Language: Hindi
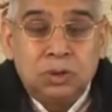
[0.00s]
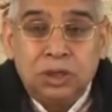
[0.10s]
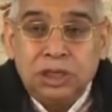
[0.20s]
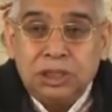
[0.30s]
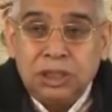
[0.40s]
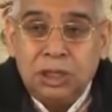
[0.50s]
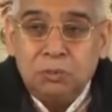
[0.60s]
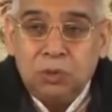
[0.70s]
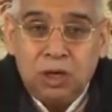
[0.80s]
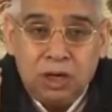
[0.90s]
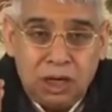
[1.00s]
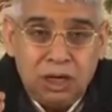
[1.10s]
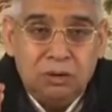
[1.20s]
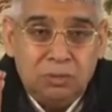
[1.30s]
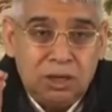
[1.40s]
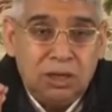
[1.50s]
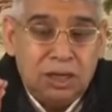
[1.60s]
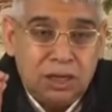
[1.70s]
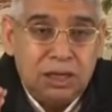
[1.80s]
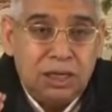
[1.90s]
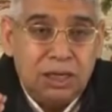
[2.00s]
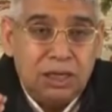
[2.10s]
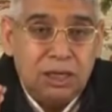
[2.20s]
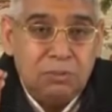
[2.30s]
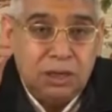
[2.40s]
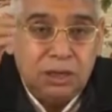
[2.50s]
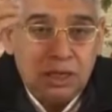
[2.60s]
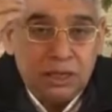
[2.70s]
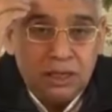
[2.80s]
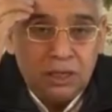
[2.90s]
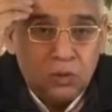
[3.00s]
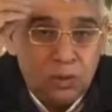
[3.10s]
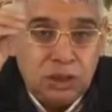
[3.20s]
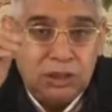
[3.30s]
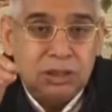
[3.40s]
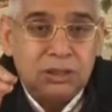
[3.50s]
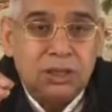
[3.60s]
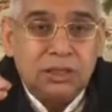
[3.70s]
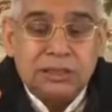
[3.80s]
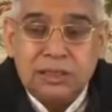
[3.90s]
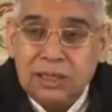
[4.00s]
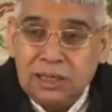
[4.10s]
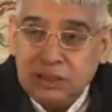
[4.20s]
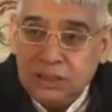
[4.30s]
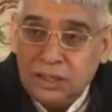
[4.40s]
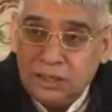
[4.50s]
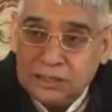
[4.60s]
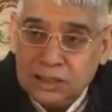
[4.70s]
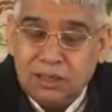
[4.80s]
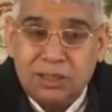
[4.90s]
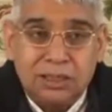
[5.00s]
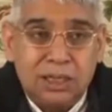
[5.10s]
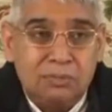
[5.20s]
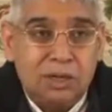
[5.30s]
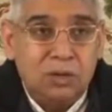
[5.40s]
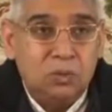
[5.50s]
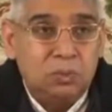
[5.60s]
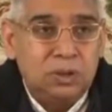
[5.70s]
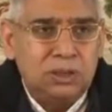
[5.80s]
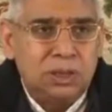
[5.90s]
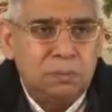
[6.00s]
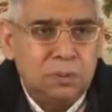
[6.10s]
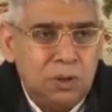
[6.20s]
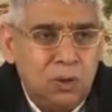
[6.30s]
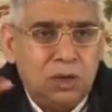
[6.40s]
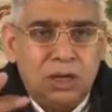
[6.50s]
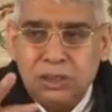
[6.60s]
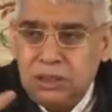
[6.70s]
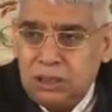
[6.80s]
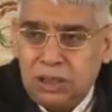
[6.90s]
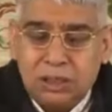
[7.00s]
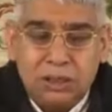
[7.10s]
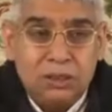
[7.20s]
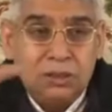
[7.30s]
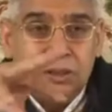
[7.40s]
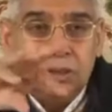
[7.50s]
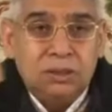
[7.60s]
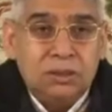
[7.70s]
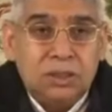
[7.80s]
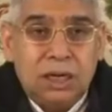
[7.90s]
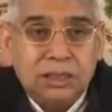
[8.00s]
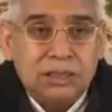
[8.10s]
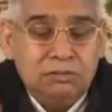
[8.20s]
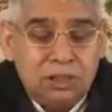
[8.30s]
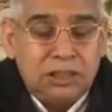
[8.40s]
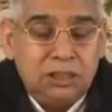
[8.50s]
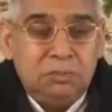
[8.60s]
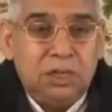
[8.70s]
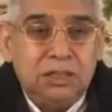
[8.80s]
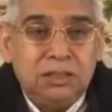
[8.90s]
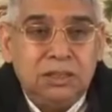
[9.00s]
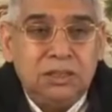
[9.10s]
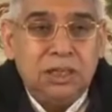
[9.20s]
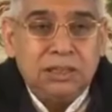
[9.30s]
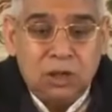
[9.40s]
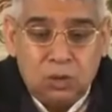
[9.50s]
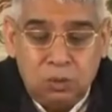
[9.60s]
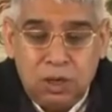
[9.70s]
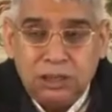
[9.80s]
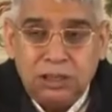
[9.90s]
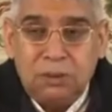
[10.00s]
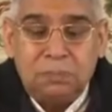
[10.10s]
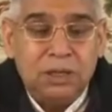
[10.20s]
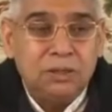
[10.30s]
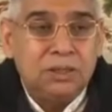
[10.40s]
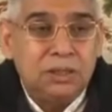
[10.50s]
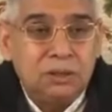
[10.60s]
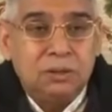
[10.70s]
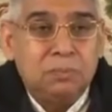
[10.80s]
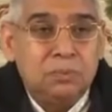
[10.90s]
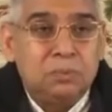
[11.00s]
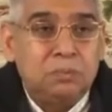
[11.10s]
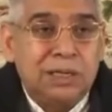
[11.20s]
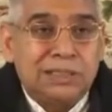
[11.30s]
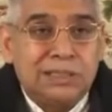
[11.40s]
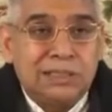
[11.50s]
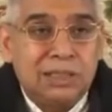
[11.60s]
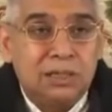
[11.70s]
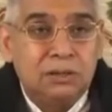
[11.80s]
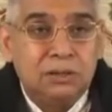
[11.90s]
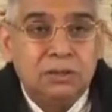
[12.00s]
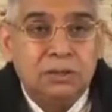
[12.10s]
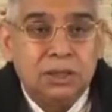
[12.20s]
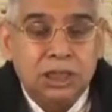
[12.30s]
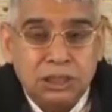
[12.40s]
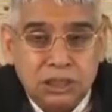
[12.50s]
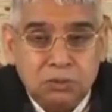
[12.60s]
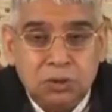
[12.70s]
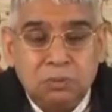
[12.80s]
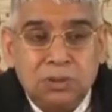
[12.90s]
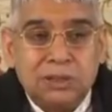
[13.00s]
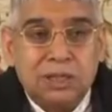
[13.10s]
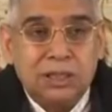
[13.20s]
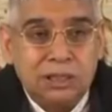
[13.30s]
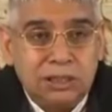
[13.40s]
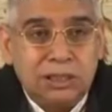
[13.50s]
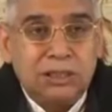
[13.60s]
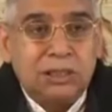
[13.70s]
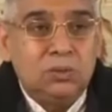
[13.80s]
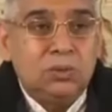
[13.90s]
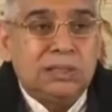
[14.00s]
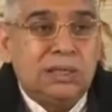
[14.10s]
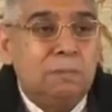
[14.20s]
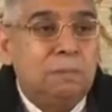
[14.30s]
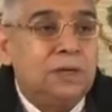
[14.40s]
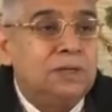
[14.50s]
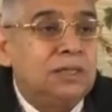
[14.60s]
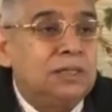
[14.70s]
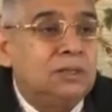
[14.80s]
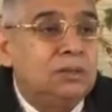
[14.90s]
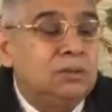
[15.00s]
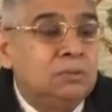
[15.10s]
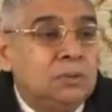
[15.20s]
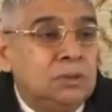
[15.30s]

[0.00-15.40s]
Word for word: तो इतना बुरा हाल हमारा कर रखा है हमारी आंखें नहीं खुलने देता इसने इतना नशा कर दिया हमारे ऊपर इतना प्रभाव डाल दिया यहाँ की ऐसी वृत्ति बना दी ऐसा घुमा दिया अपने इसने प्रेशर से कि जीव के बस का नहीं जैसे किसी ने कोई शराब प्या दिया छीत